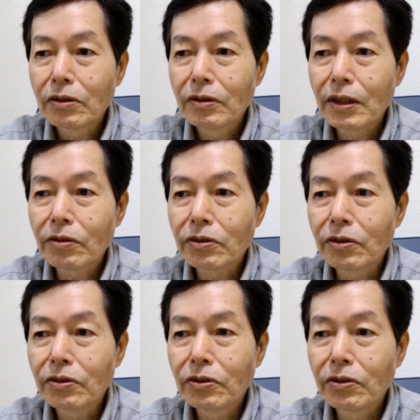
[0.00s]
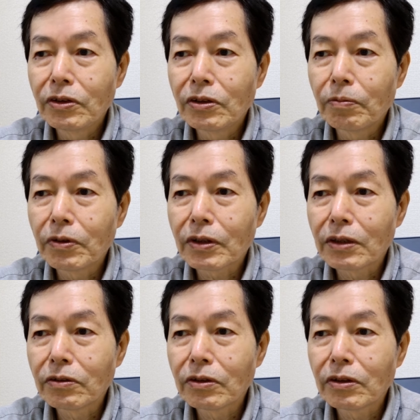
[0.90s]
綱吉の周囲の者
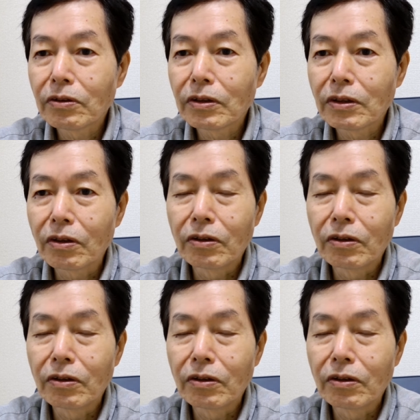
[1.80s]
が次々